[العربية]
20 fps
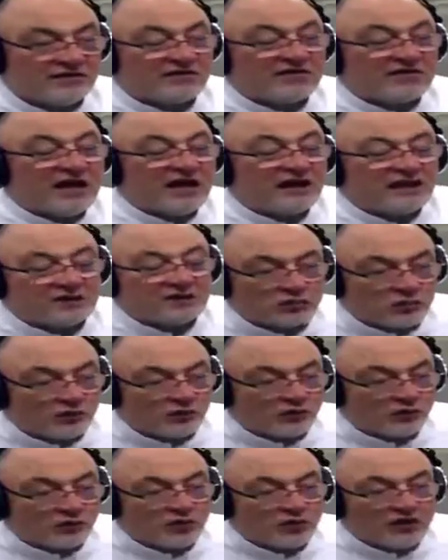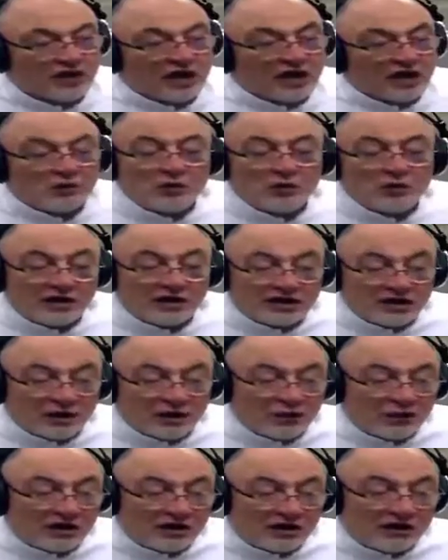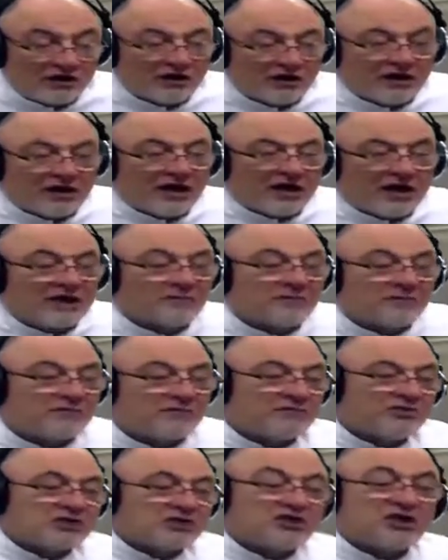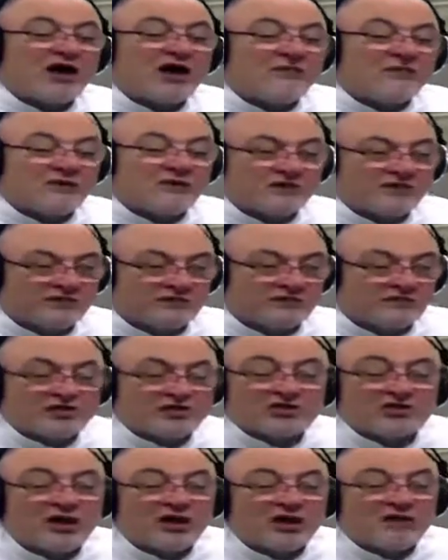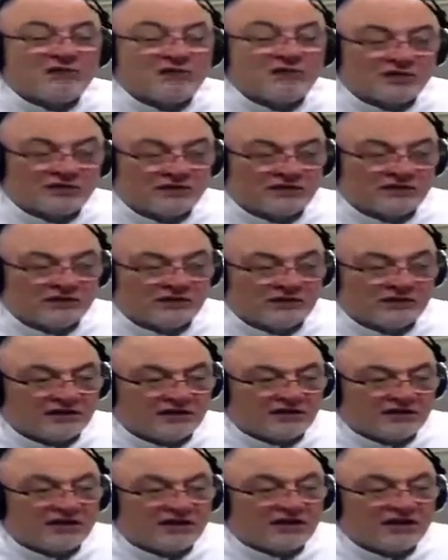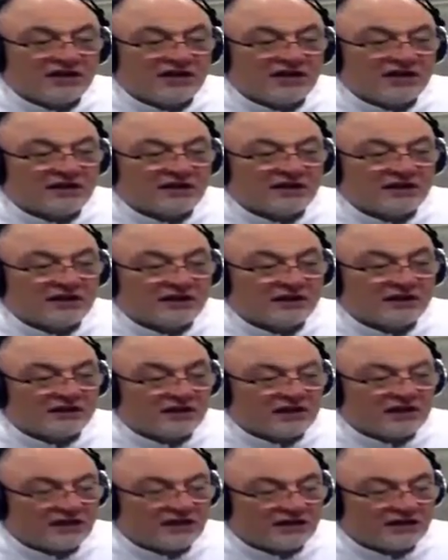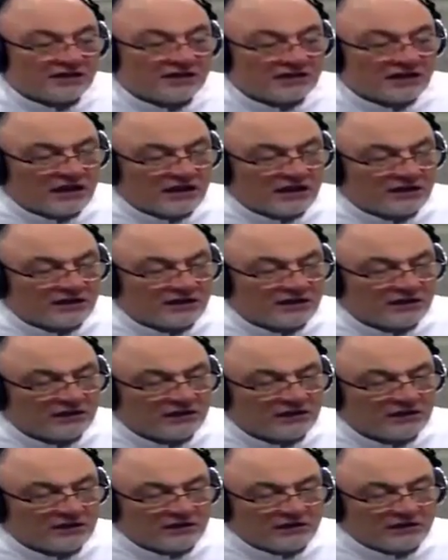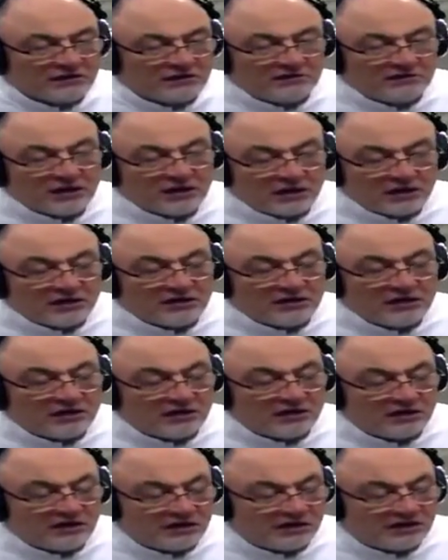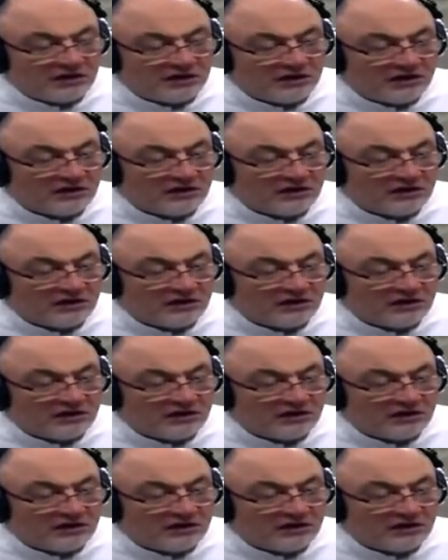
يعني شوفوا اولا اولا انا مش ضامن مش ضامن ان احنا آه، يعني يعني آه، آه،